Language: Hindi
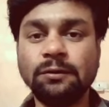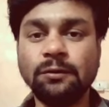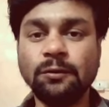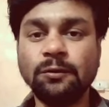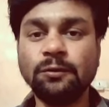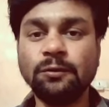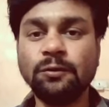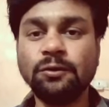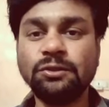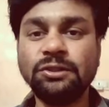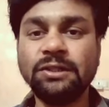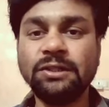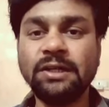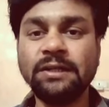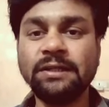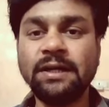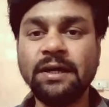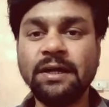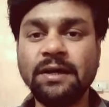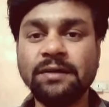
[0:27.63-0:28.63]
दोस्तों
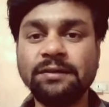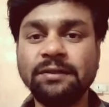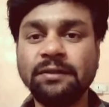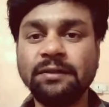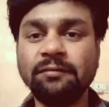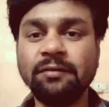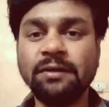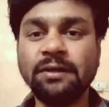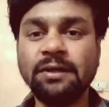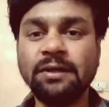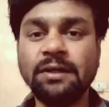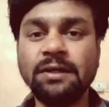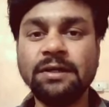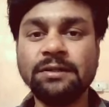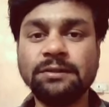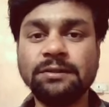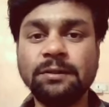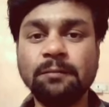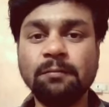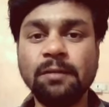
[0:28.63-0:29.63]
चिरेता का सेवन
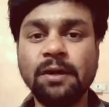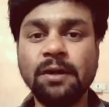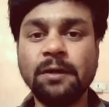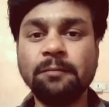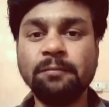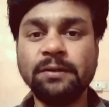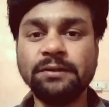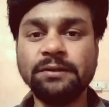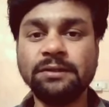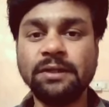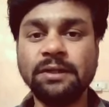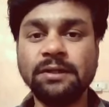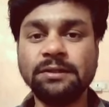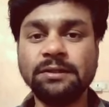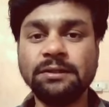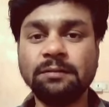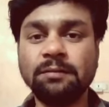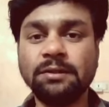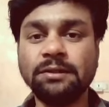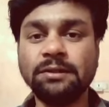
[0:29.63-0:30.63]
करने से ब्लड प्रेशर
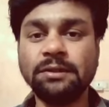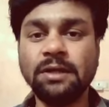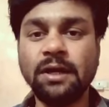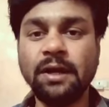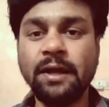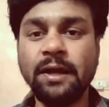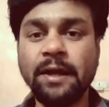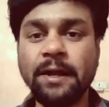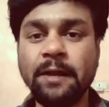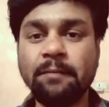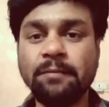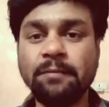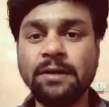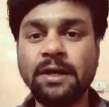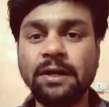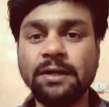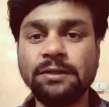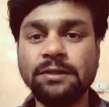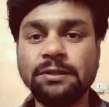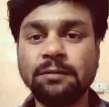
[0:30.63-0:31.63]
की समस्या
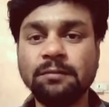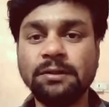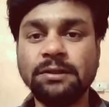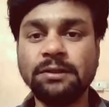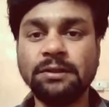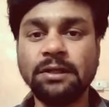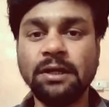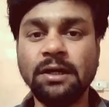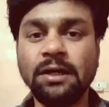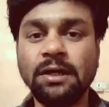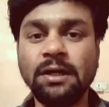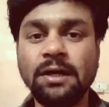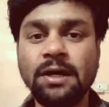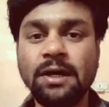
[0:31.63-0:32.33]
एनीमिया की समस्या